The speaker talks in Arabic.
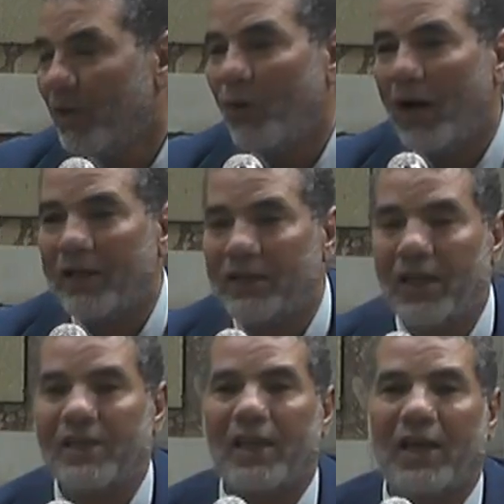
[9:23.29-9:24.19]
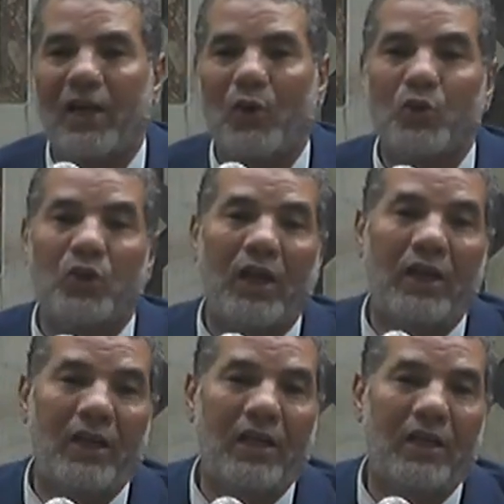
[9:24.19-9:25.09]
وحدث
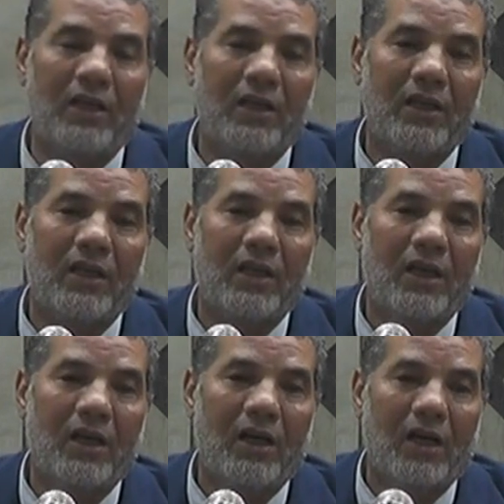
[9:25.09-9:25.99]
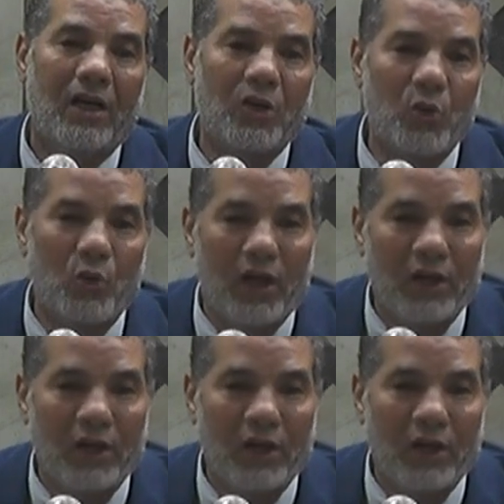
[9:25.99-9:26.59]
أصيل رسول